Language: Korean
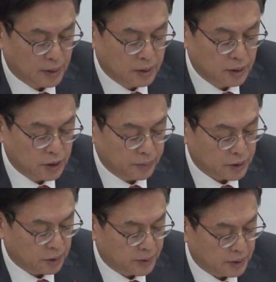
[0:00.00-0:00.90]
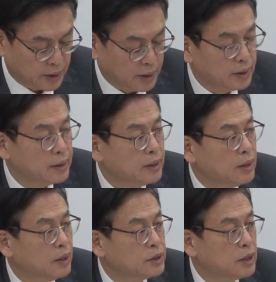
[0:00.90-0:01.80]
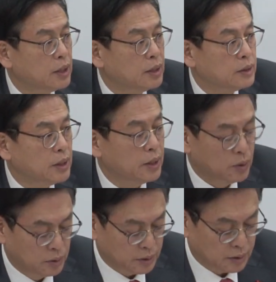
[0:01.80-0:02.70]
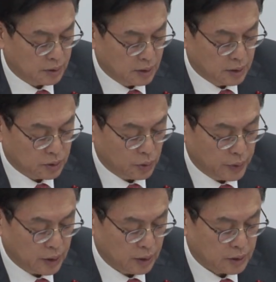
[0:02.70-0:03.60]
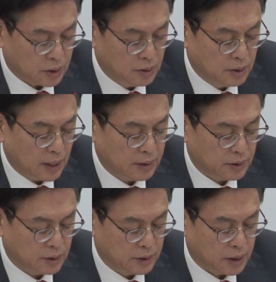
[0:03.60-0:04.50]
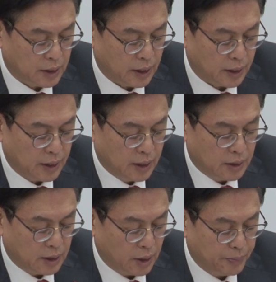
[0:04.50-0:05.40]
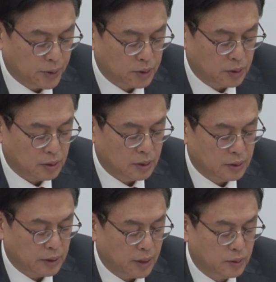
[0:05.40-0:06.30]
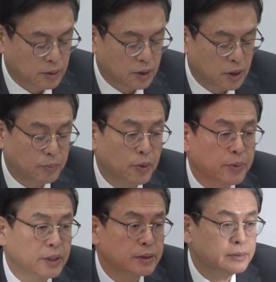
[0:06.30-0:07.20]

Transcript: 그런 점에서 볼 때 어제 내놓은 소위 정강 정책의 대표적 내용들을 보면